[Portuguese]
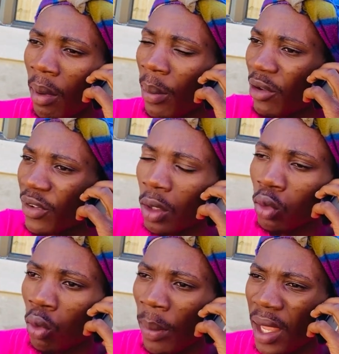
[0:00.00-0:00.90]
ficar
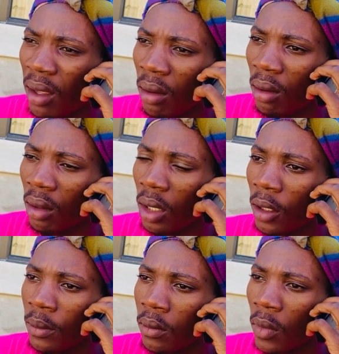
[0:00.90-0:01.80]
tudo bem.
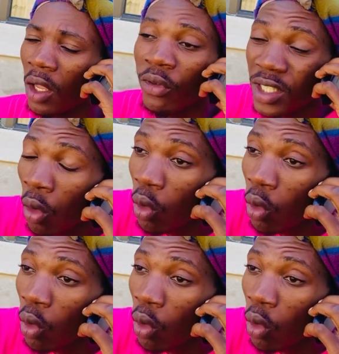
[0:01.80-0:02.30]
Hein? E você não